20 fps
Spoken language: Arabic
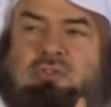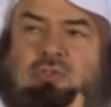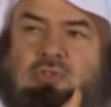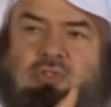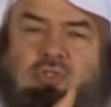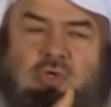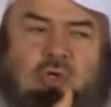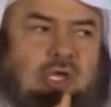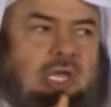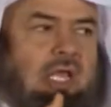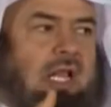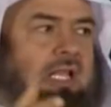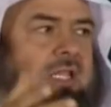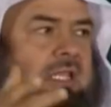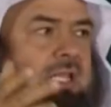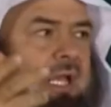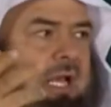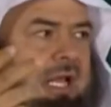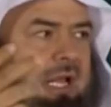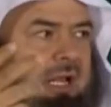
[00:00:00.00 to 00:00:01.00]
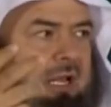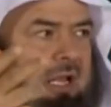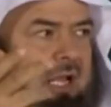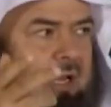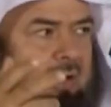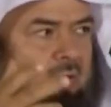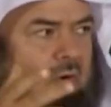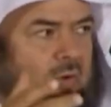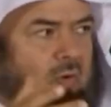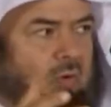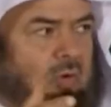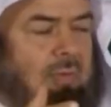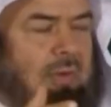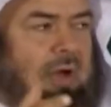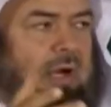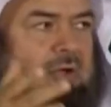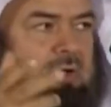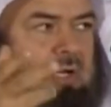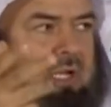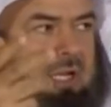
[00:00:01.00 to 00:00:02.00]
شكلت الحكومة
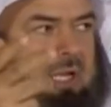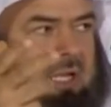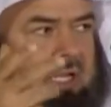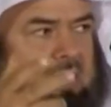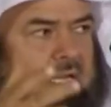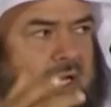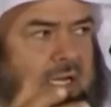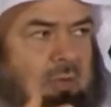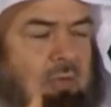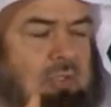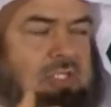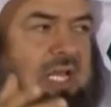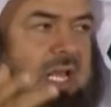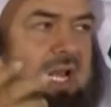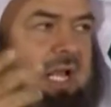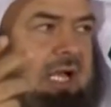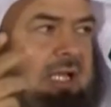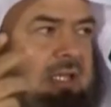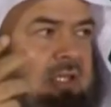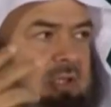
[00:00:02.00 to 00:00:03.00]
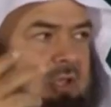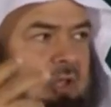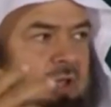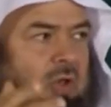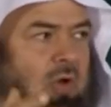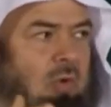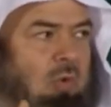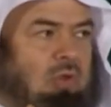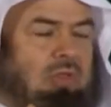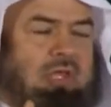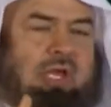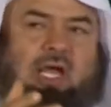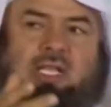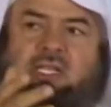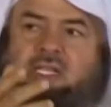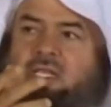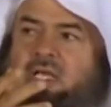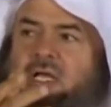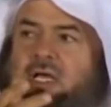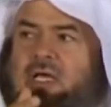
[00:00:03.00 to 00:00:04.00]
أو الوزارات وضعت
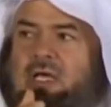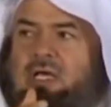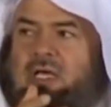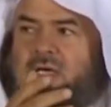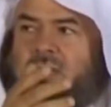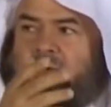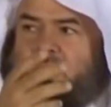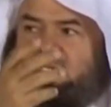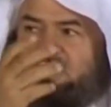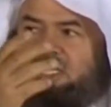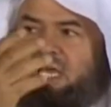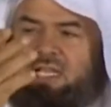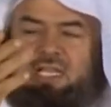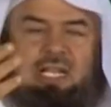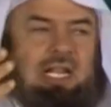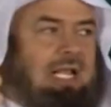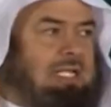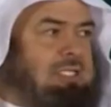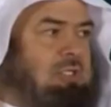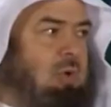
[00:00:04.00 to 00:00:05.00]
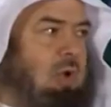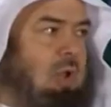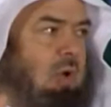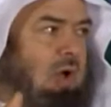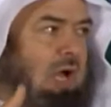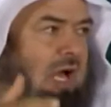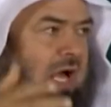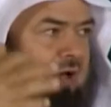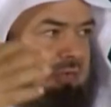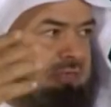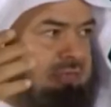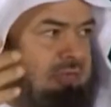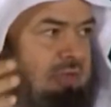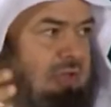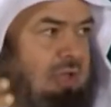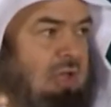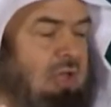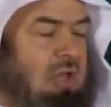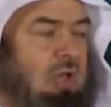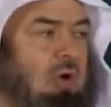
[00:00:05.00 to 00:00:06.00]
آه، وزارة الحج والأوقاف
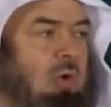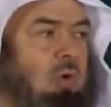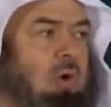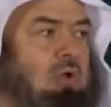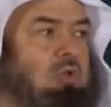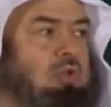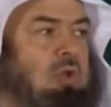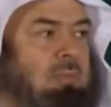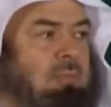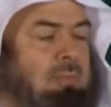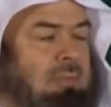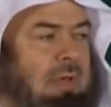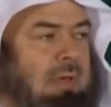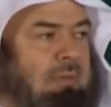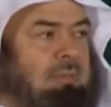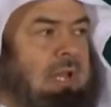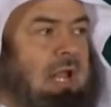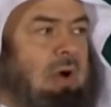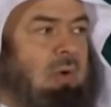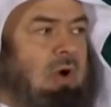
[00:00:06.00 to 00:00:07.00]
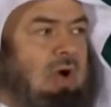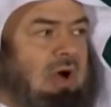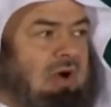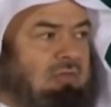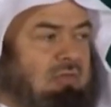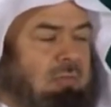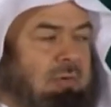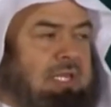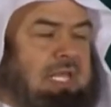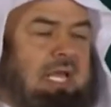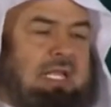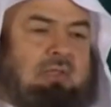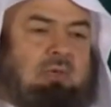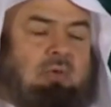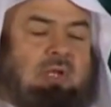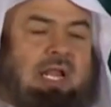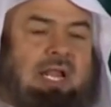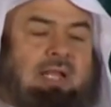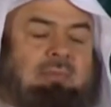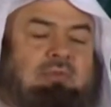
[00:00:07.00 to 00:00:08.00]
واهتم بالأوقاف وبدأت
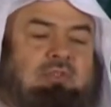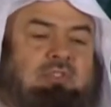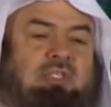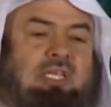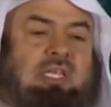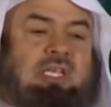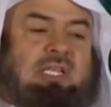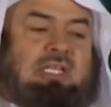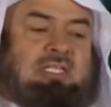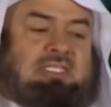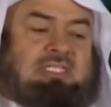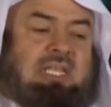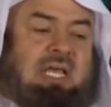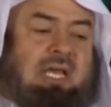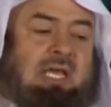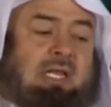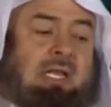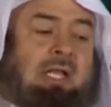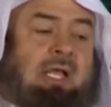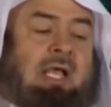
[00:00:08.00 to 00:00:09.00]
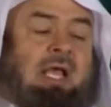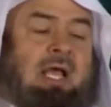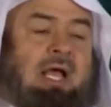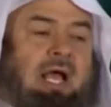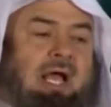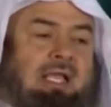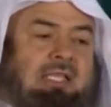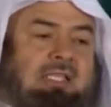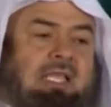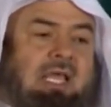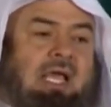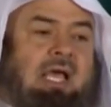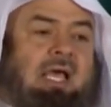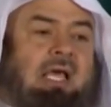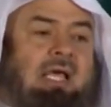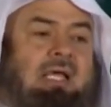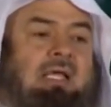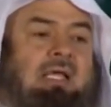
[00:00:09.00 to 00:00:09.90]
ولا الحمد لله تزداد حتى